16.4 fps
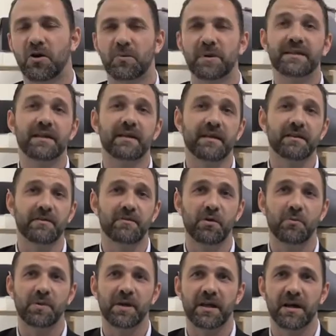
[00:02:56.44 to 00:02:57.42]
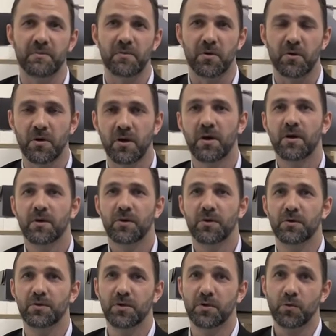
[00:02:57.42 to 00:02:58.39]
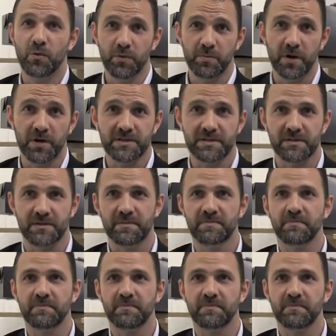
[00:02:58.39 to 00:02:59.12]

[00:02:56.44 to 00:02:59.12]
Comatec a développé également une box